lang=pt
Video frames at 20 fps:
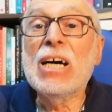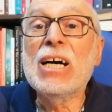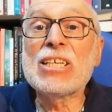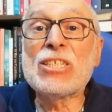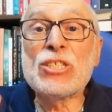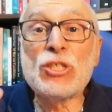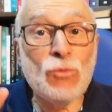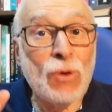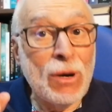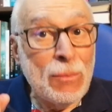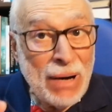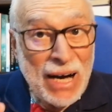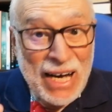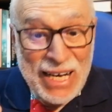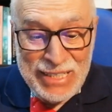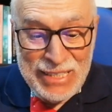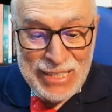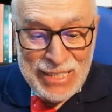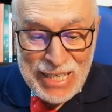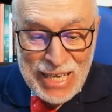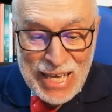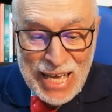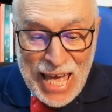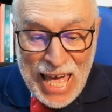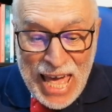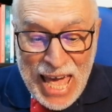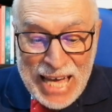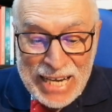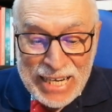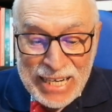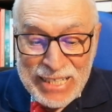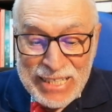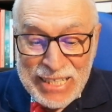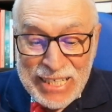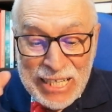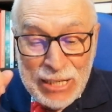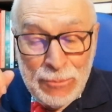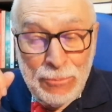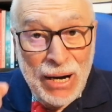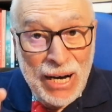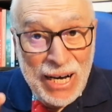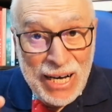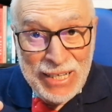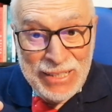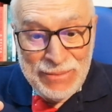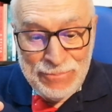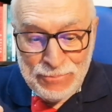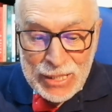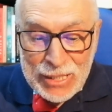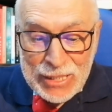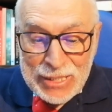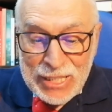A sua mãe era irmã